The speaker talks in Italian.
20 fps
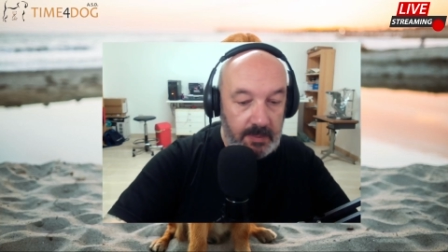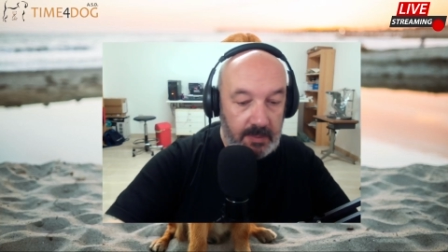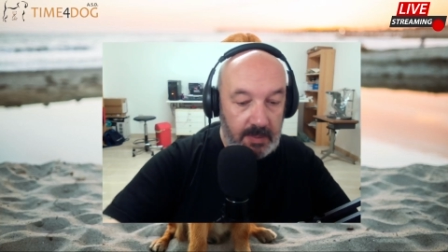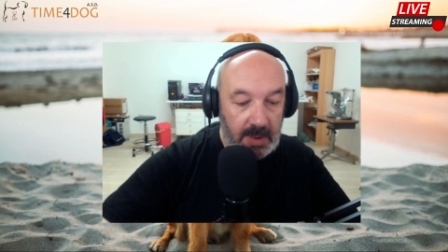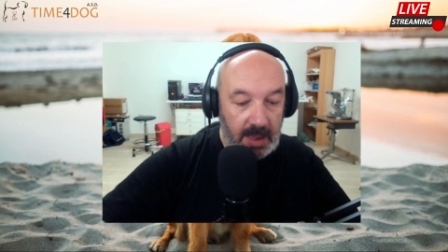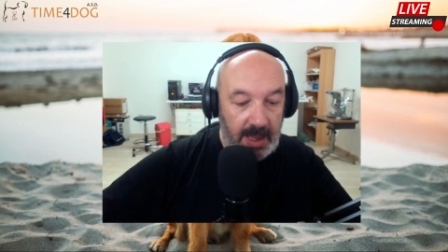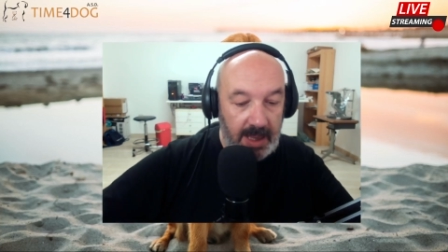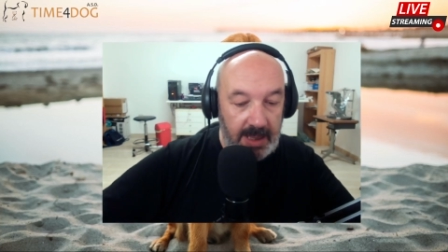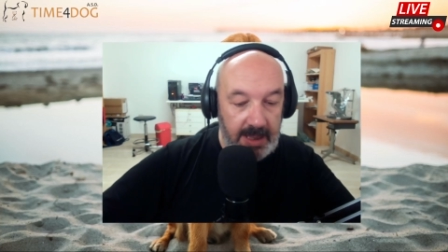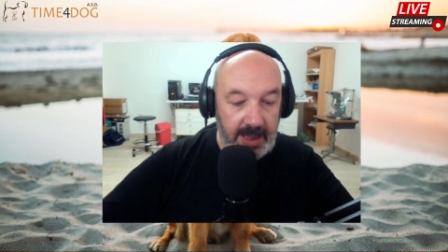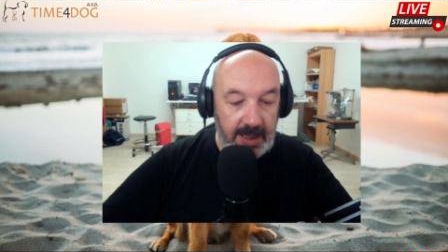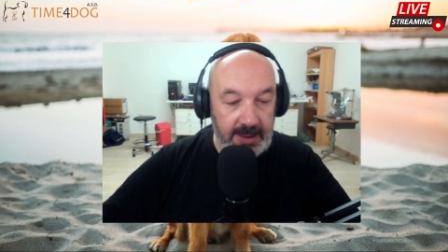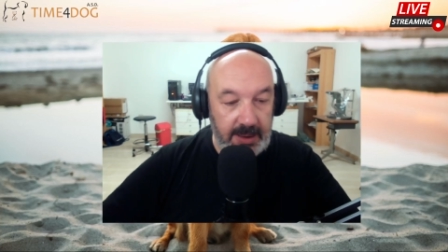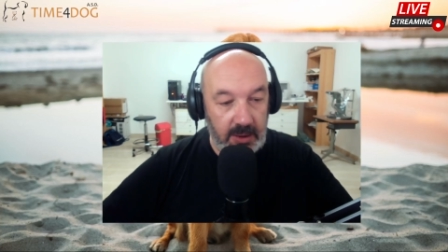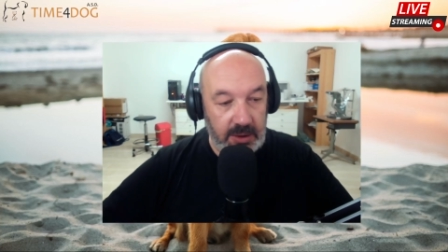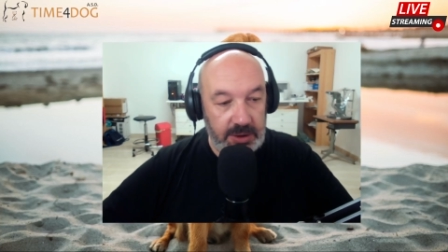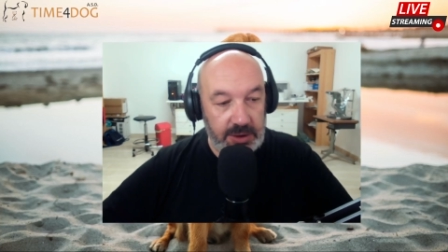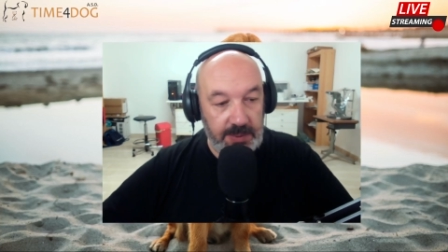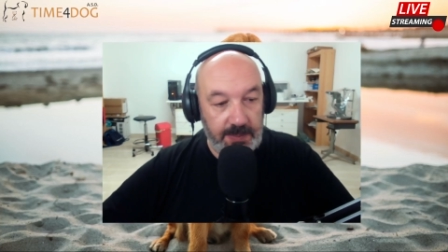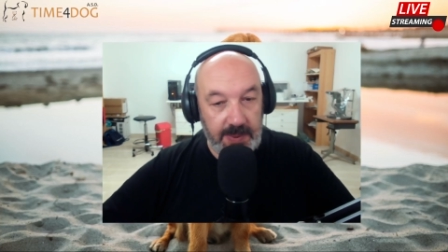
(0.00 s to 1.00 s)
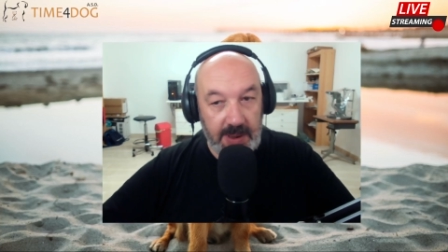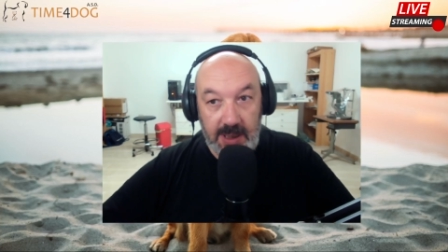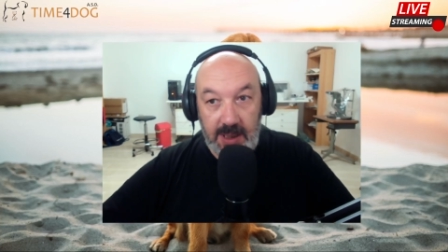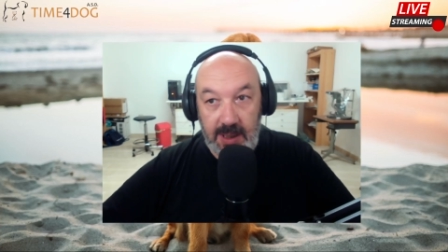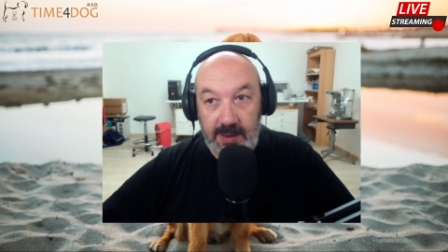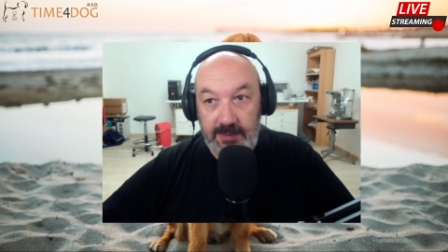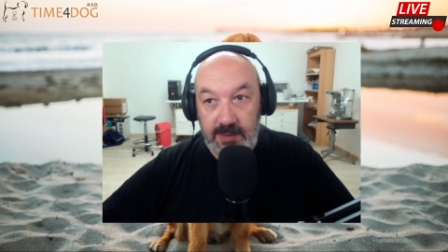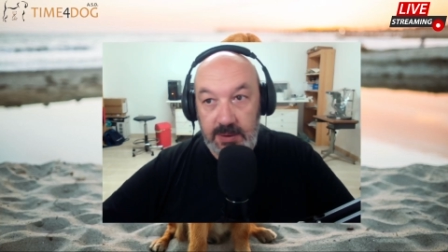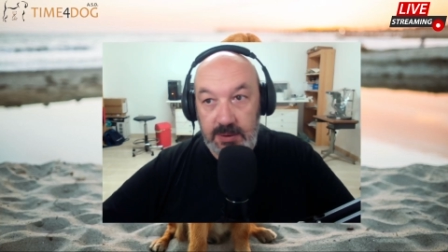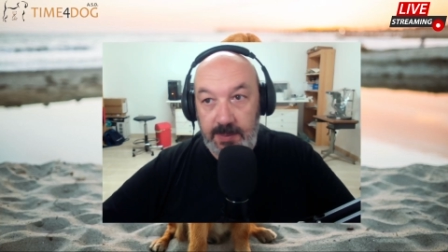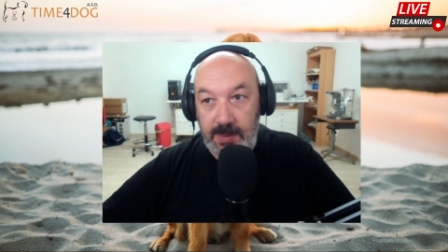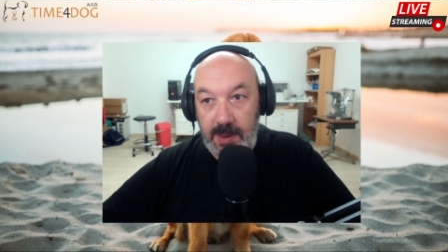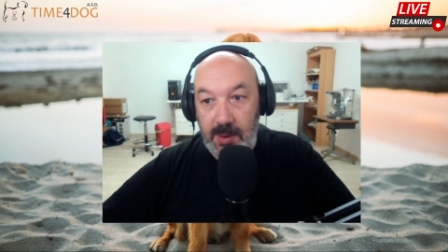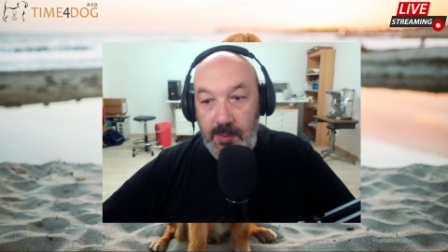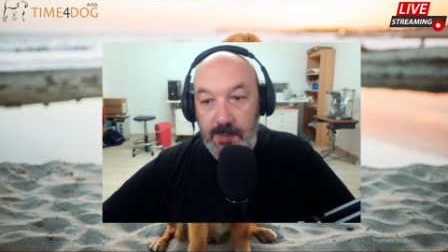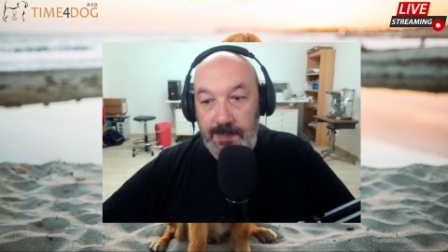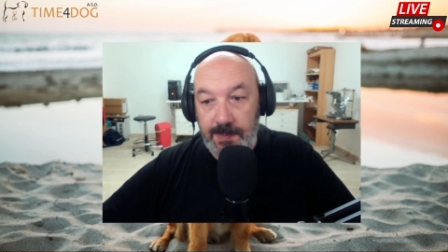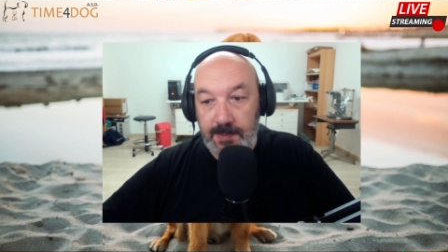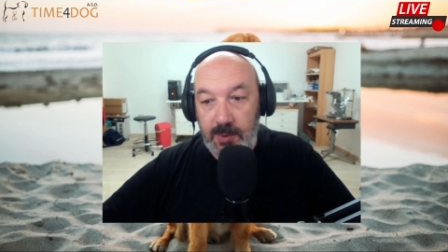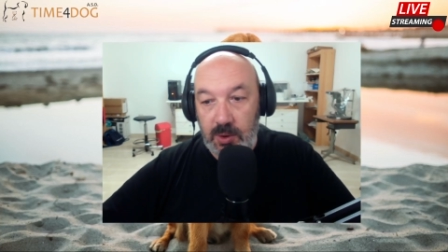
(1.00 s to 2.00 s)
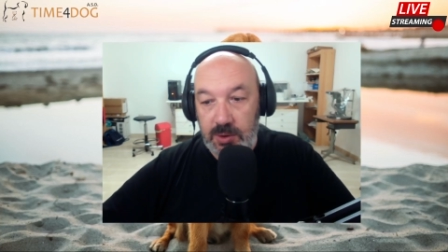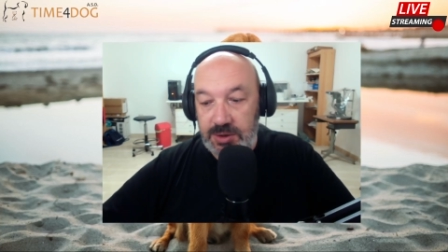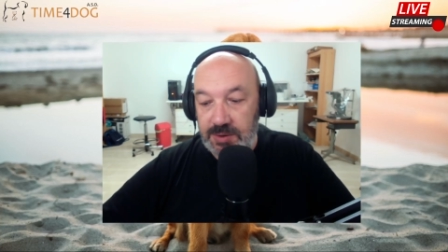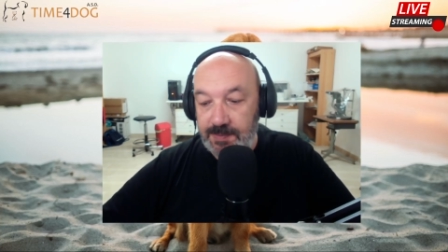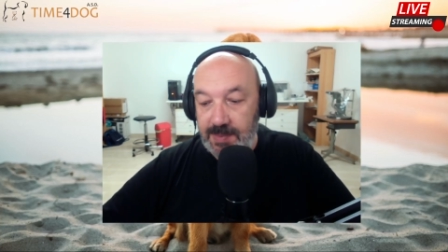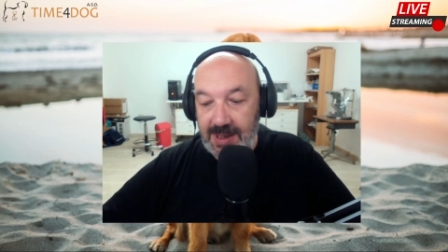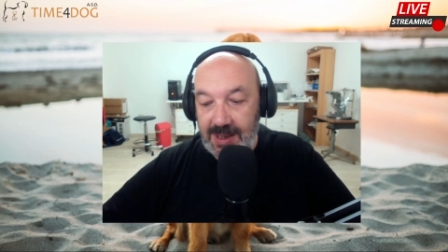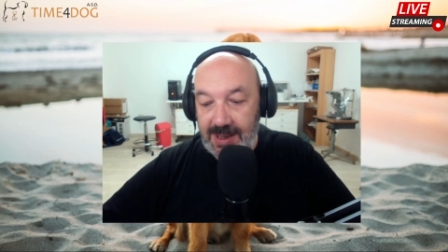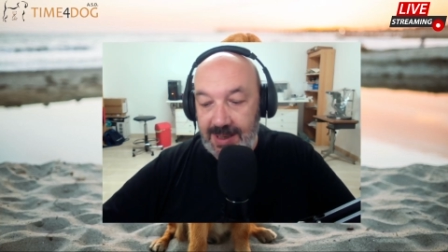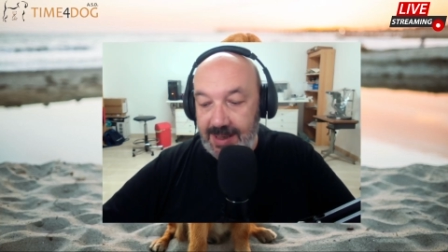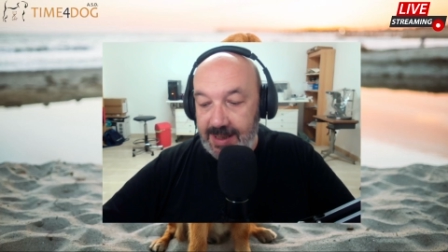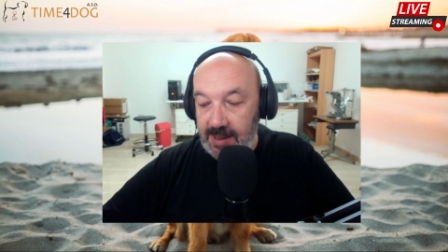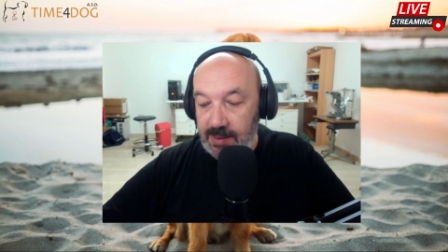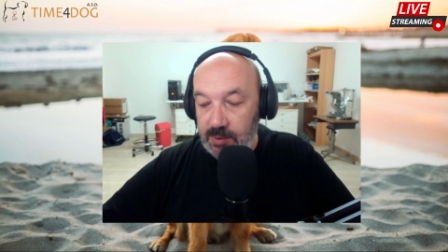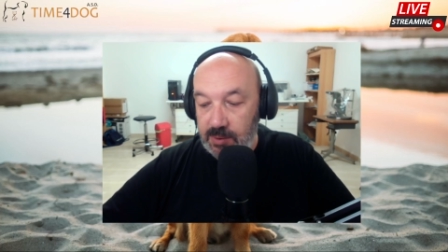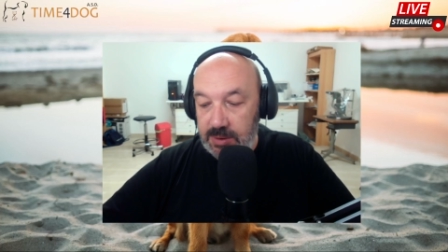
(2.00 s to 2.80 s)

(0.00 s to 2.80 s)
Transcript: e niente, oggi, parlavo, dobbiamo, oggi parleremo